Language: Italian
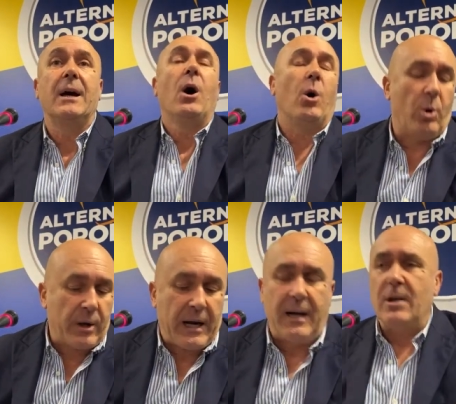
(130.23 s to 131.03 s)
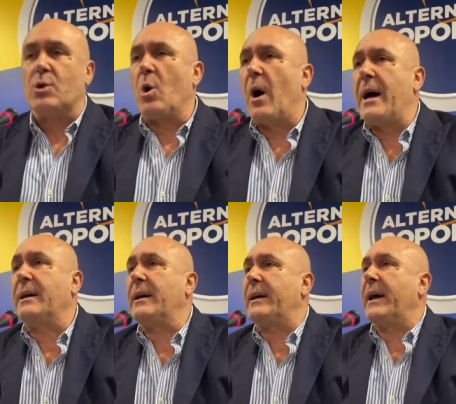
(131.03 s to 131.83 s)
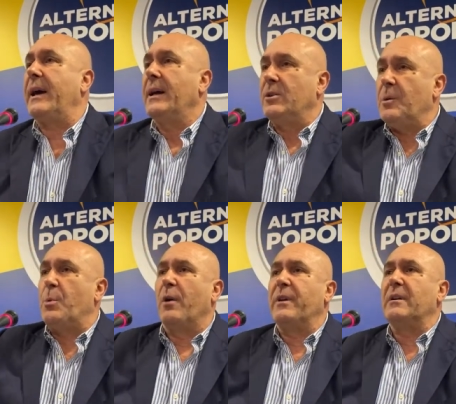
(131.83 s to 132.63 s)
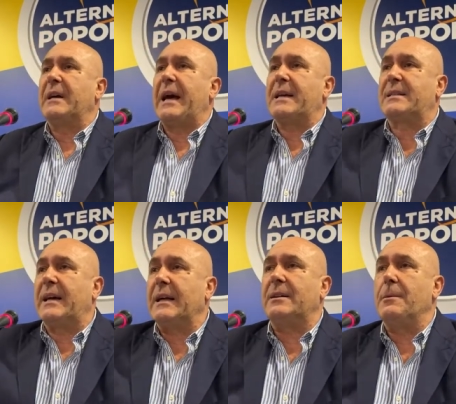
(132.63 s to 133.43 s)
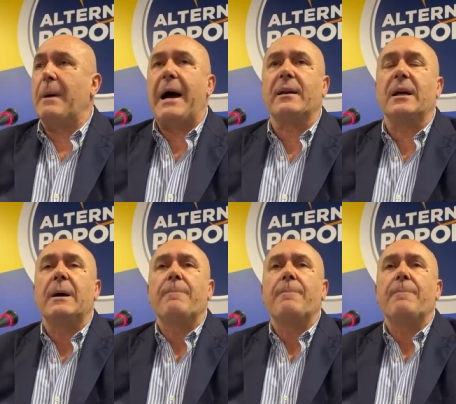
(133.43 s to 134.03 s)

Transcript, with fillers: Ora, so anche che ti piovi in testa, che ti bagni.